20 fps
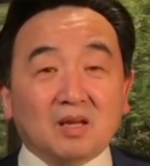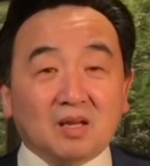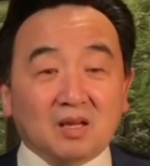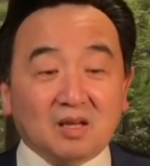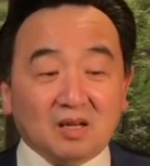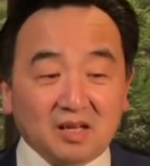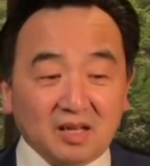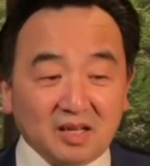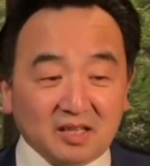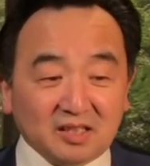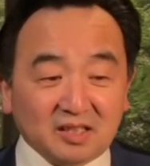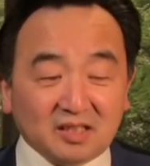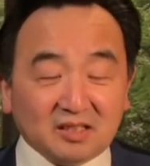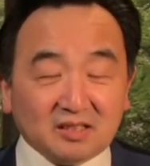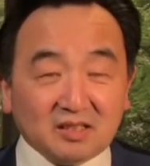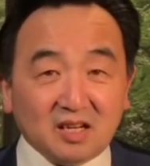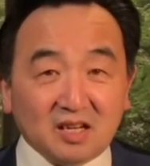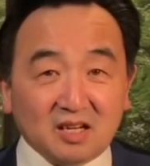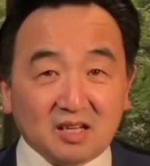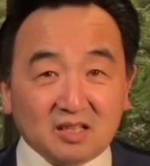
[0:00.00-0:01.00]
列宁
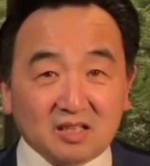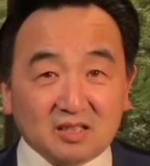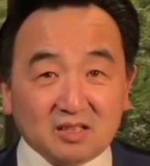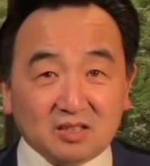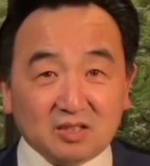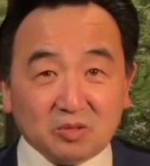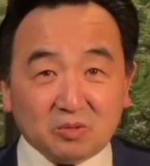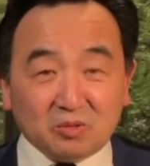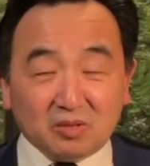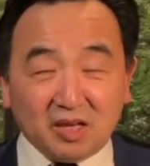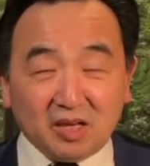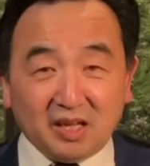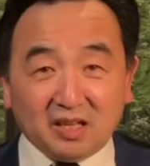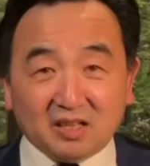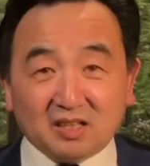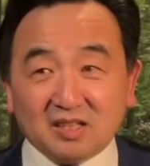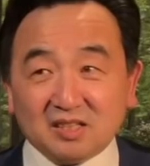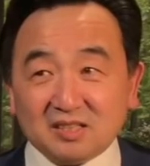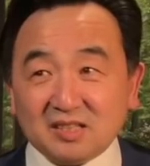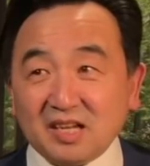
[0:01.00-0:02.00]
呢就领
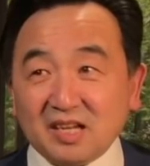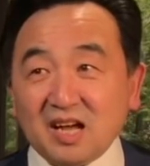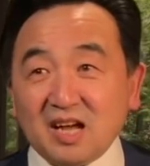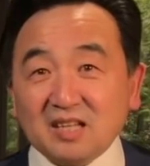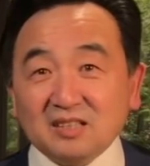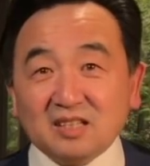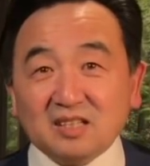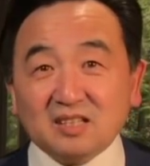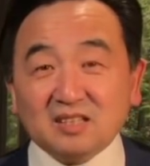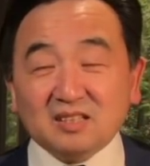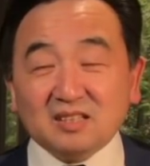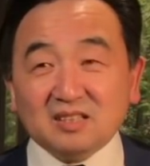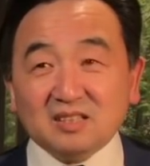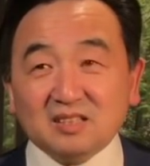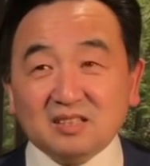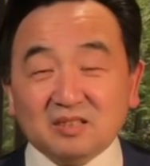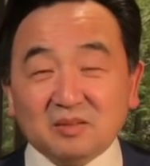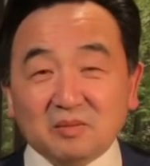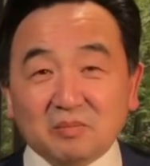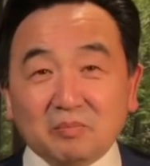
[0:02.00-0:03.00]
了这样的
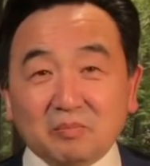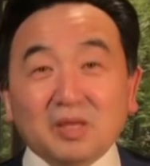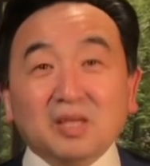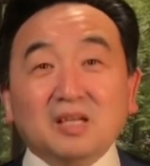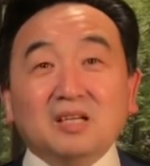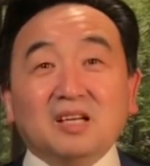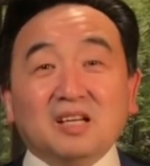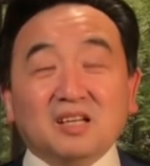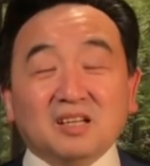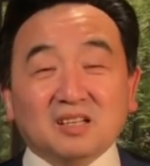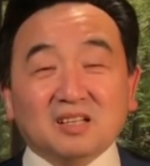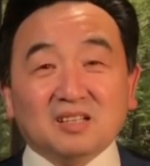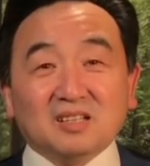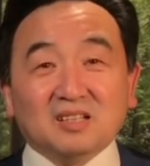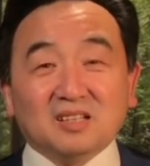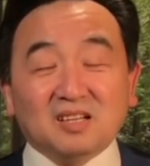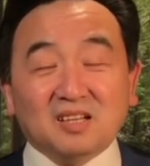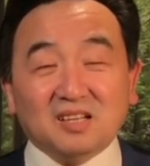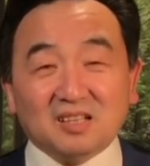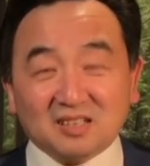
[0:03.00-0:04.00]
命令，
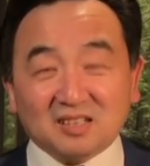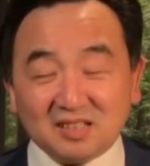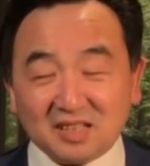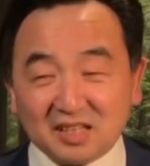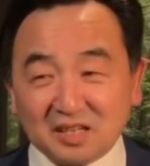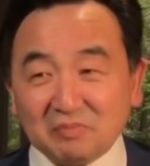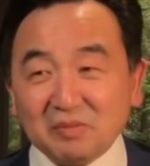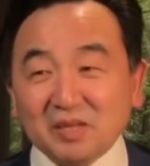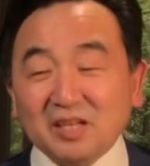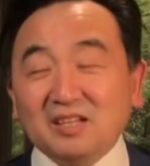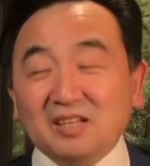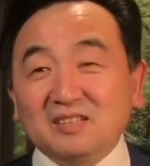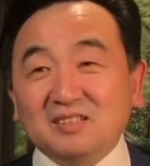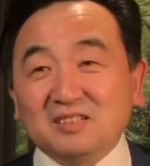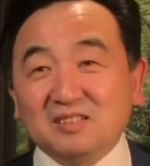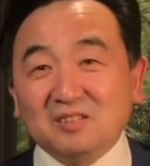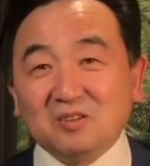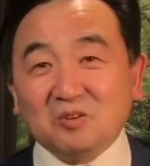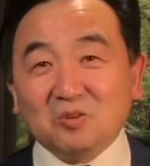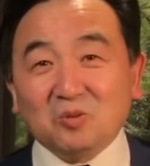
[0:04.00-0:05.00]
领了这个命令
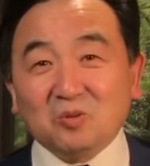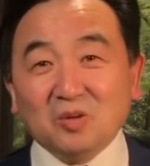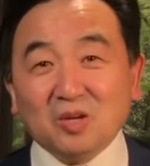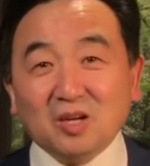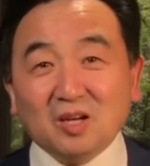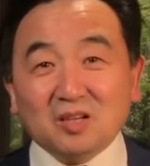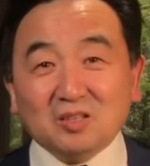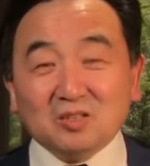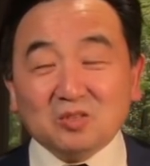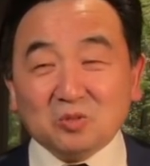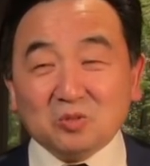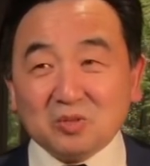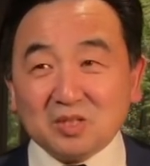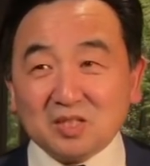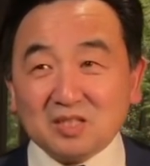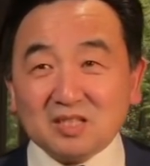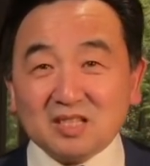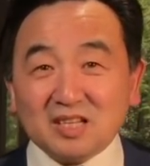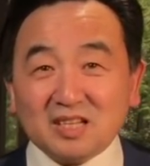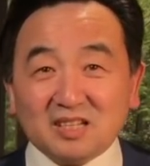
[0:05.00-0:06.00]
之后，就
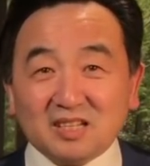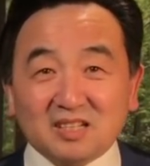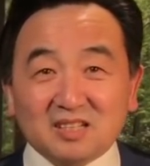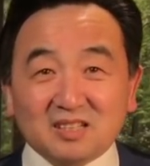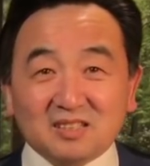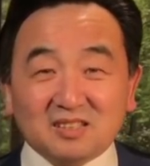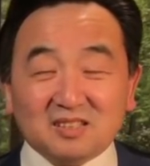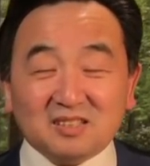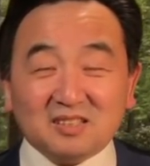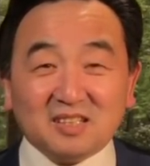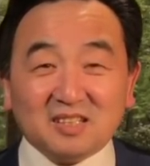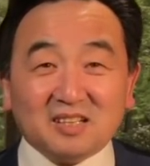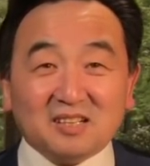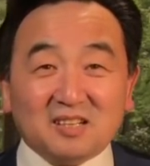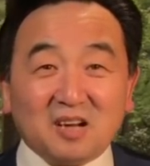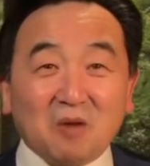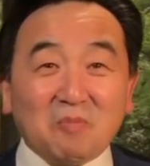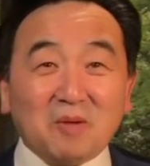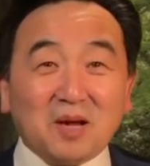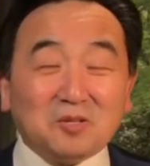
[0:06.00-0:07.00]
跟这个那个
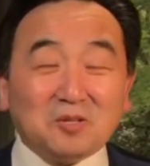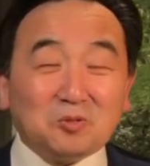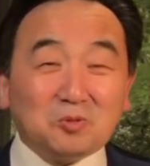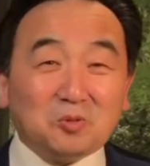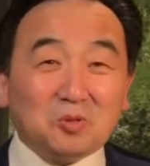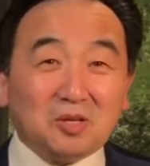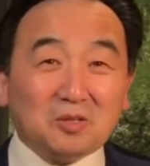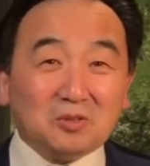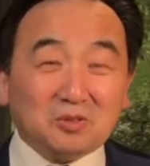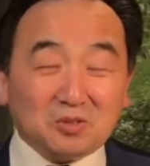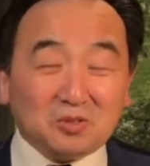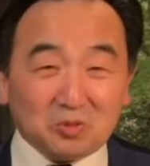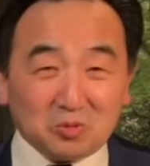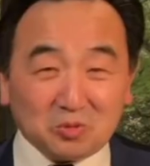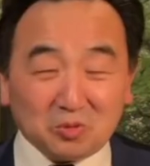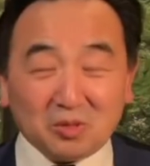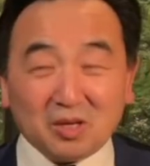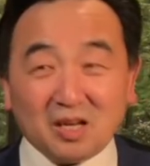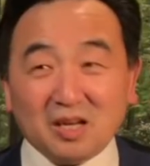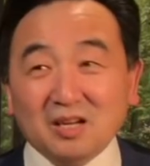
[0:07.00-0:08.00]
老板说了，就
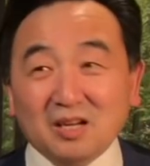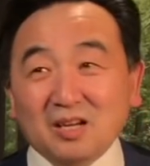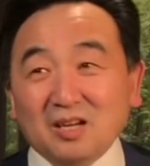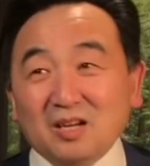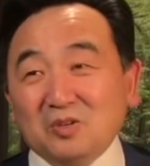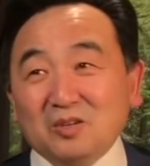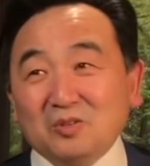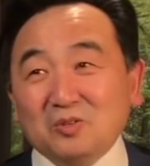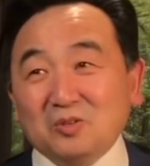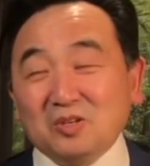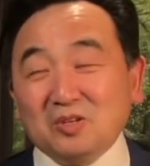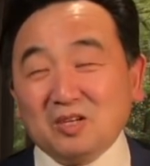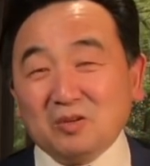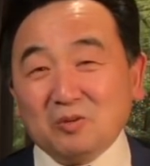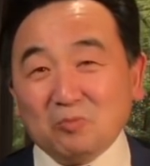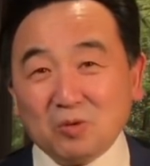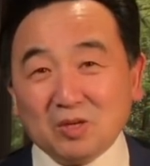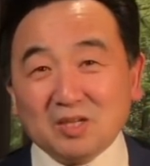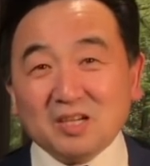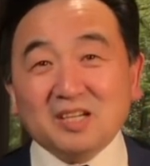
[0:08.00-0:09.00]
说了，说
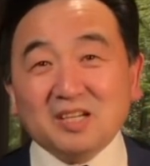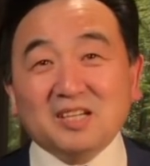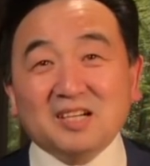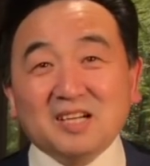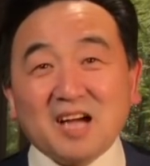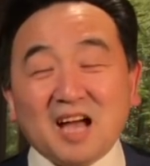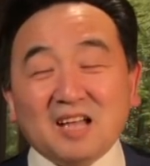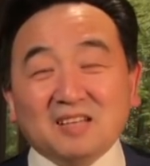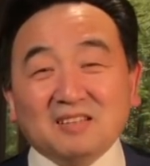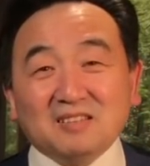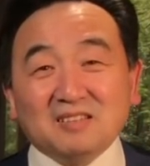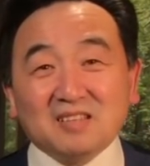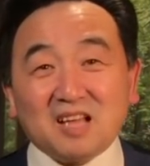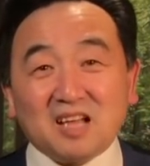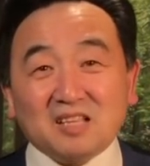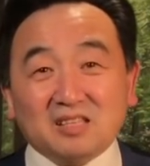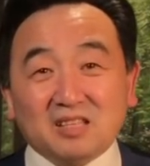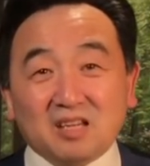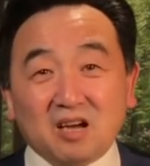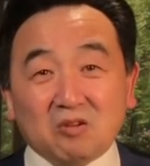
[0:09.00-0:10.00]
我可以干，
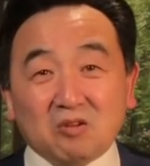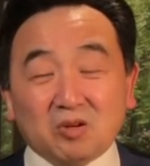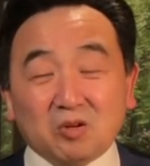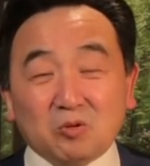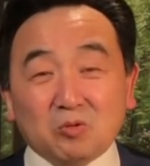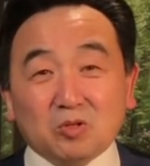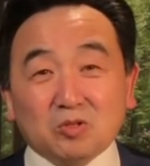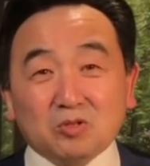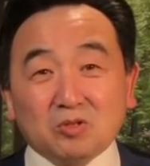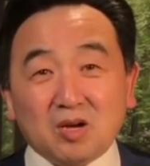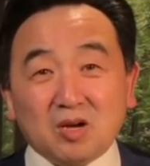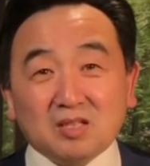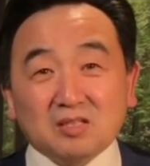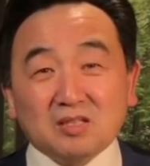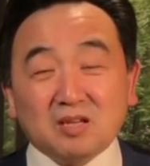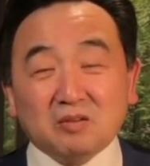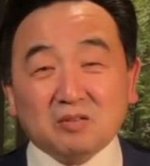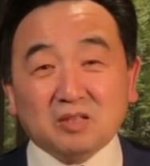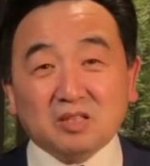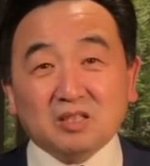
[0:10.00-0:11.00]
但你要给我创
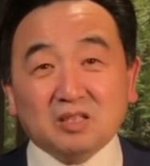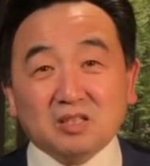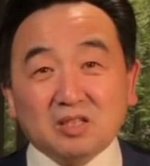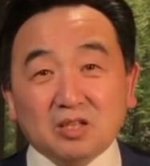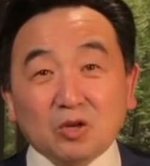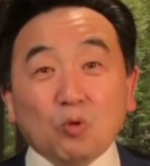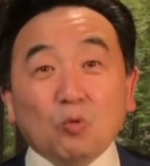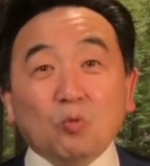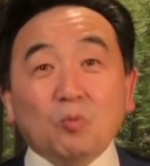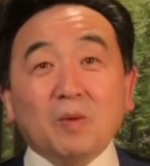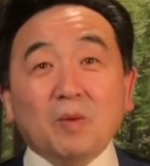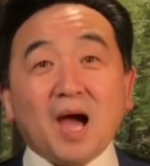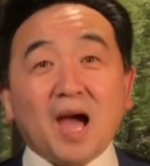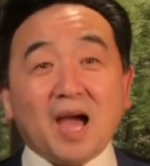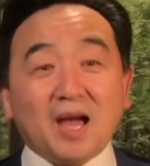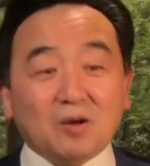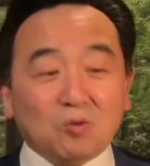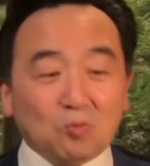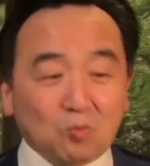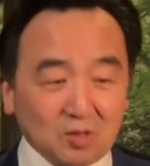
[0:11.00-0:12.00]
造一个右派，
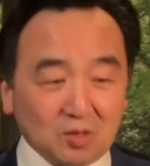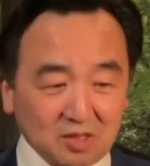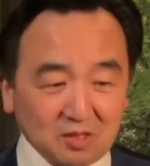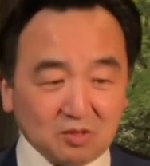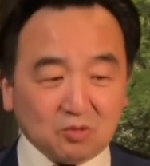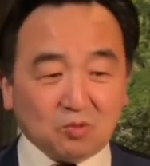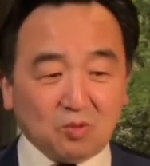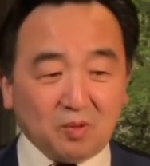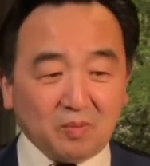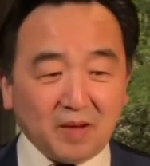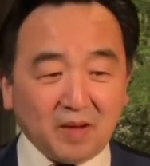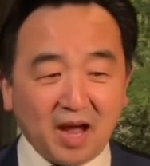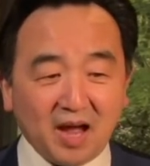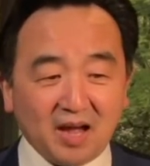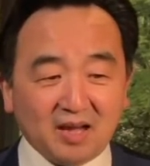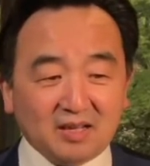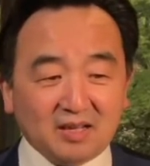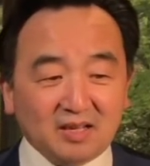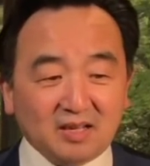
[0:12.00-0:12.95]
我是左派，